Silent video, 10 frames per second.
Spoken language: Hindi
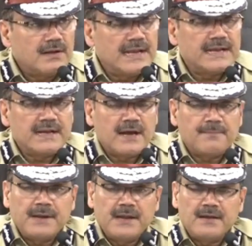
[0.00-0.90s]
लेकिन
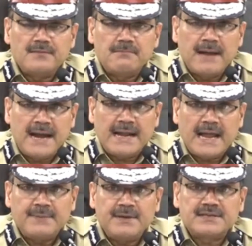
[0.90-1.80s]
अपने बैड
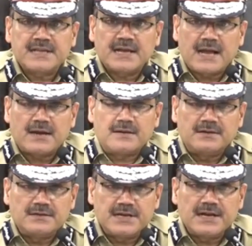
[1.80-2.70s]
हैबिट्स के कारण
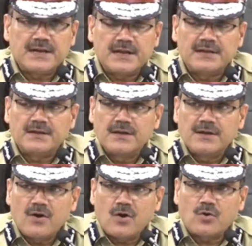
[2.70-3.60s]
ड्रिंकिंग
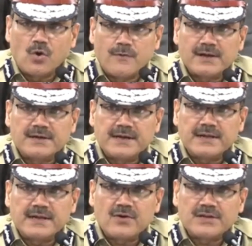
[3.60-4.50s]
और ओवर
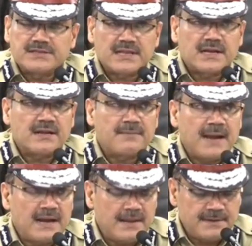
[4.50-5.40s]
ड्रिंकिंग और इस तरह के
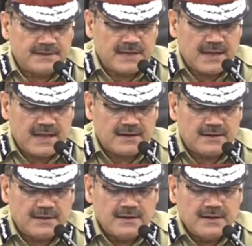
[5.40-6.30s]
बैड हैबिट के
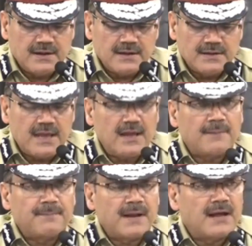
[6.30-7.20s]
कारण ये
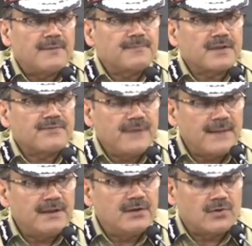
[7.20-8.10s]
अपना
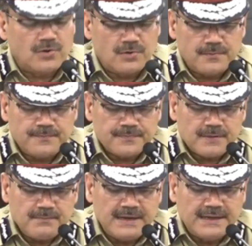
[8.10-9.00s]
फैमिली को
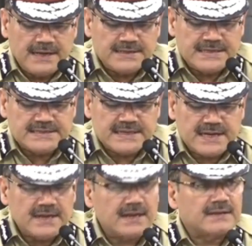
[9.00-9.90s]
मेंटेन ठीक से
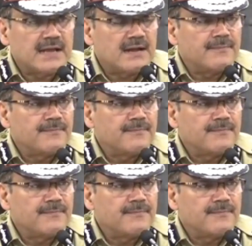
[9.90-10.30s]
नहीं करता